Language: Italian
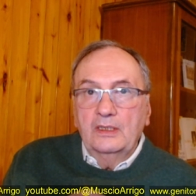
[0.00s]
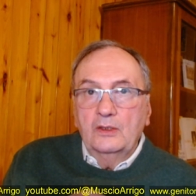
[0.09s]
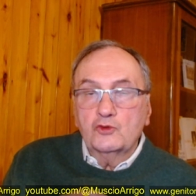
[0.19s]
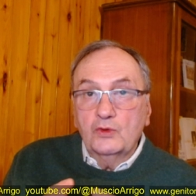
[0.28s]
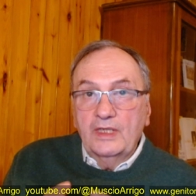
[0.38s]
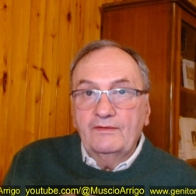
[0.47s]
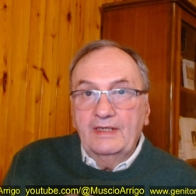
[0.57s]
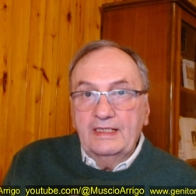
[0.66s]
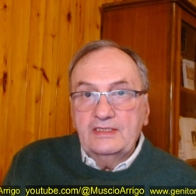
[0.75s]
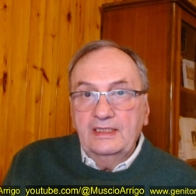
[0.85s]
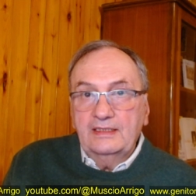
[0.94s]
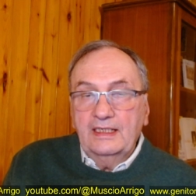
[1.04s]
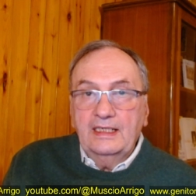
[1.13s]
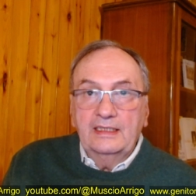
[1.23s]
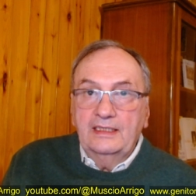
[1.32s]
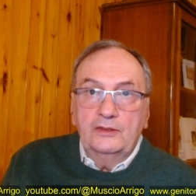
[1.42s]
suonava la cetra
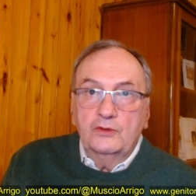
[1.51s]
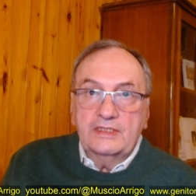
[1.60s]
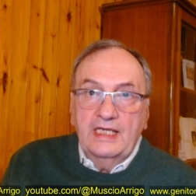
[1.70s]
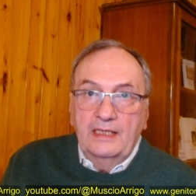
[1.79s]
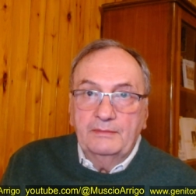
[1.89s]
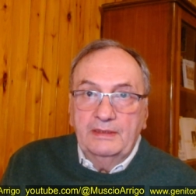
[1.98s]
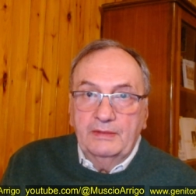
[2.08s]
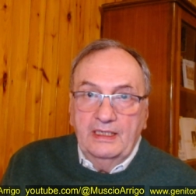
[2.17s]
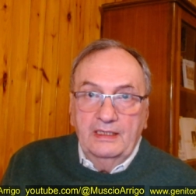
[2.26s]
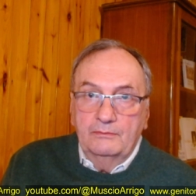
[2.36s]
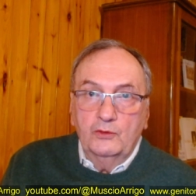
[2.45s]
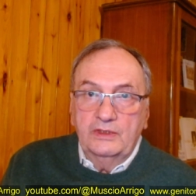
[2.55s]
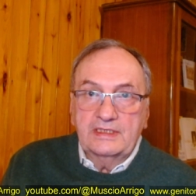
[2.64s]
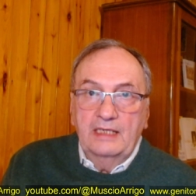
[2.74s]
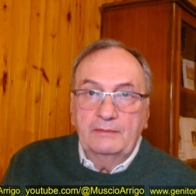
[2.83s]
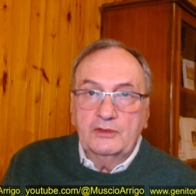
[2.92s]
cantando i salmi, perché molti
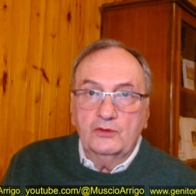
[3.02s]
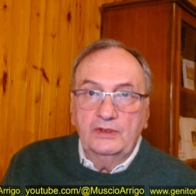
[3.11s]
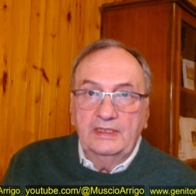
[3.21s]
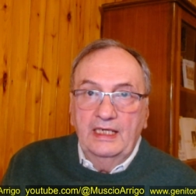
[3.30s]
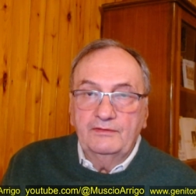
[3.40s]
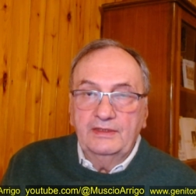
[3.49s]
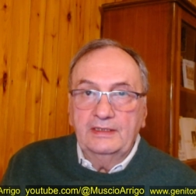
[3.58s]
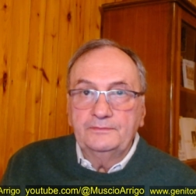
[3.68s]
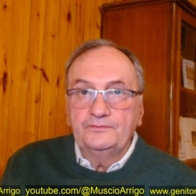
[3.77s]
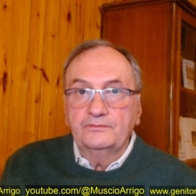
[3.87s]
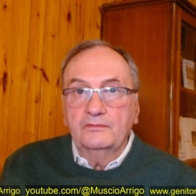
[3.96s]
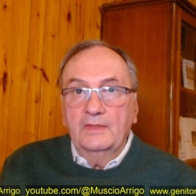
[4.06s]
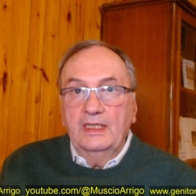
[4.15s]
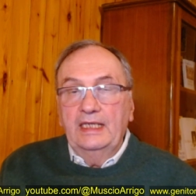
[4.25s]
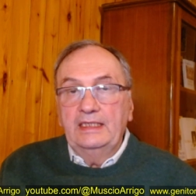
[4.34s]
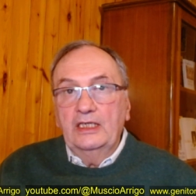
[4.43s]
salmi sono di Davide,
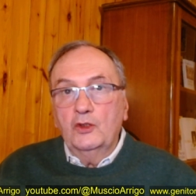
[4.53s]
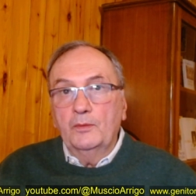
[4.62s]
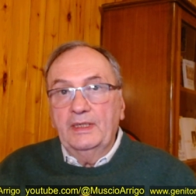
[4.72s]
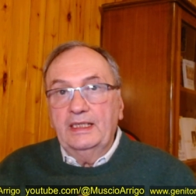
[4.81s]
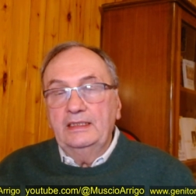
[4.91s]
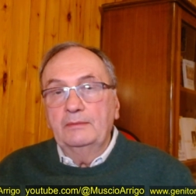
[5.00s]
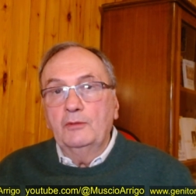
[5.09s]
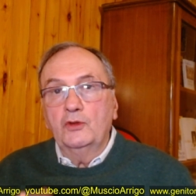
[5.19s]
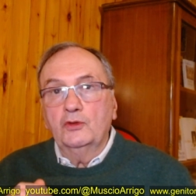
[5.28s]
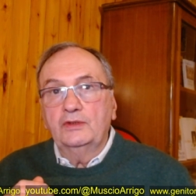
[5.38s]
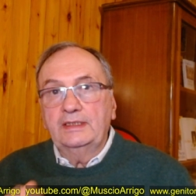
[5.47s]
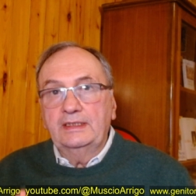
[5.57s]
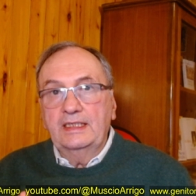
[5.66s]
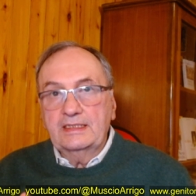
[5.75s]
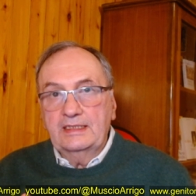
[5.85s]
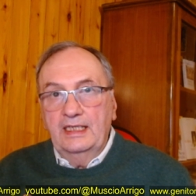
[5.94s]
ed ecco perché il demonio
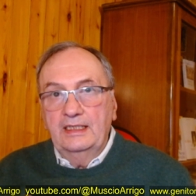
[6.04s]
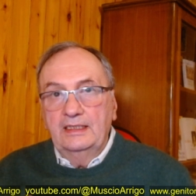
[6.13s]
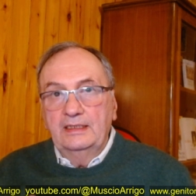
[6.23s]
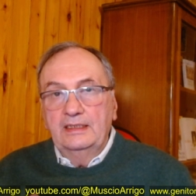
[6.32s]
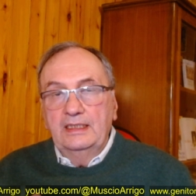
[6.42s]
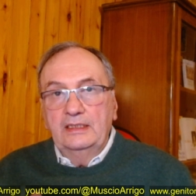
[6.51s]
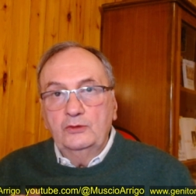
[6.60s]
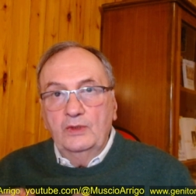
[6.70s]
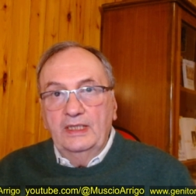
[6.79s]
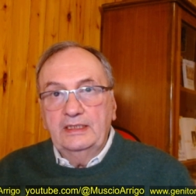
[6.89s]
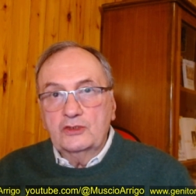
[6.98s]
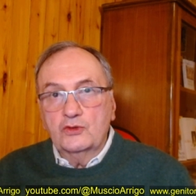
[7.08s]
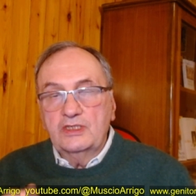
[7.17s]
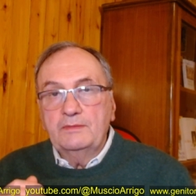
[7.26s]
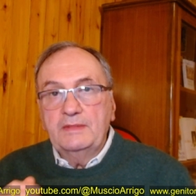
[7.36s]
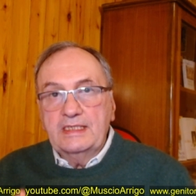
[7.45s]
detesta durante gli
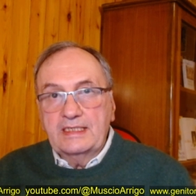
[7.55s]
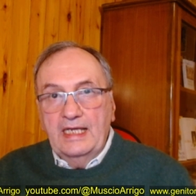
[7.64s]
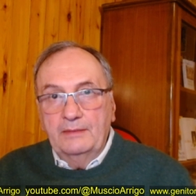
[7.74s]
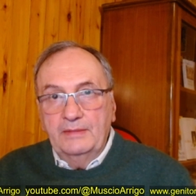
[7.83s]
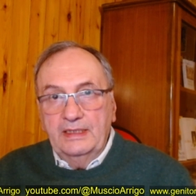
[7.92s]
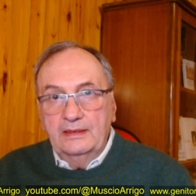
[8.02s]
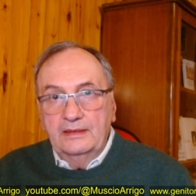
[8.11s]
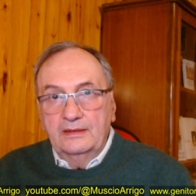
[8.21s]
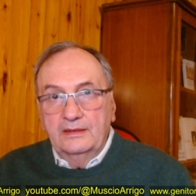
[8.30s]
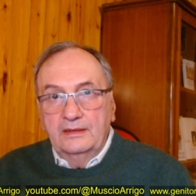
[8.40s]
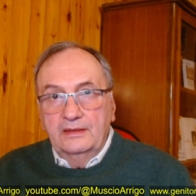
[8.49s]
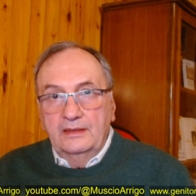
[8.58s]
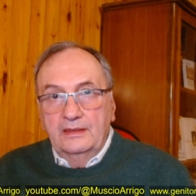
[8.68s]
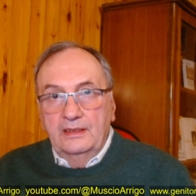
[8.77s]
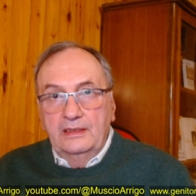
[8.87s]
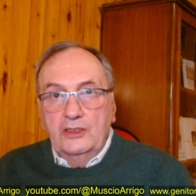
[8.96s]
esorcismi i salmi,
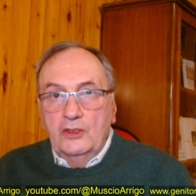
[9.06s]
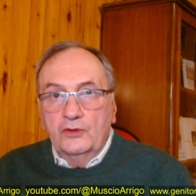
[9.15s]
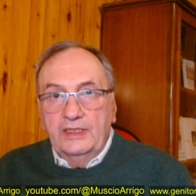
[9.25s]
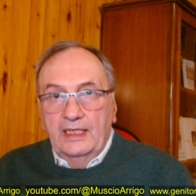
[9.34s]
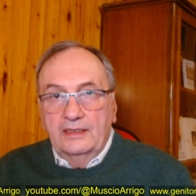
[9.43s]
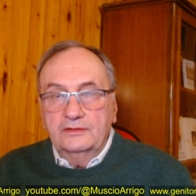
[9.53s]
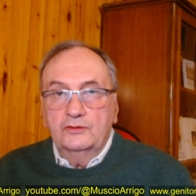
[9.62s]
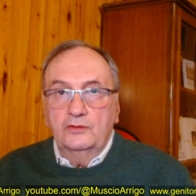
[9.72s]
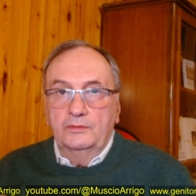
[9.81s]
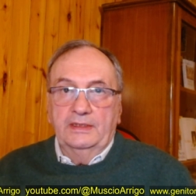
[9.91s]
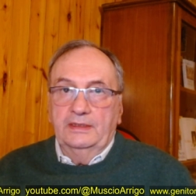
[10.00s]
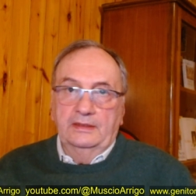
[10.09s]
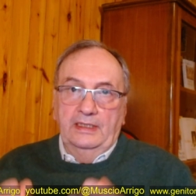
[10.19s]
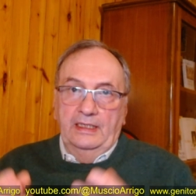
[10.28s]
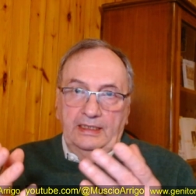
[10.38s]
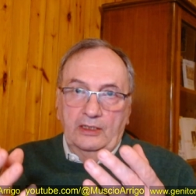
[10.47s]
li odia, come,
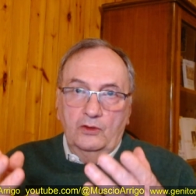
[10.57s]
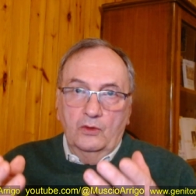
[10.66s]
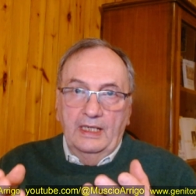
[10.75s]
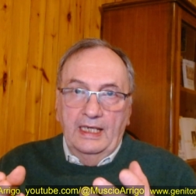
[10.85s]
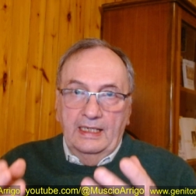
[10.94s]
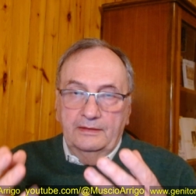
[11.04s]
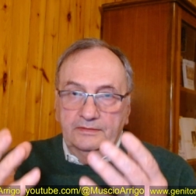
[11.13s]
ed ecco la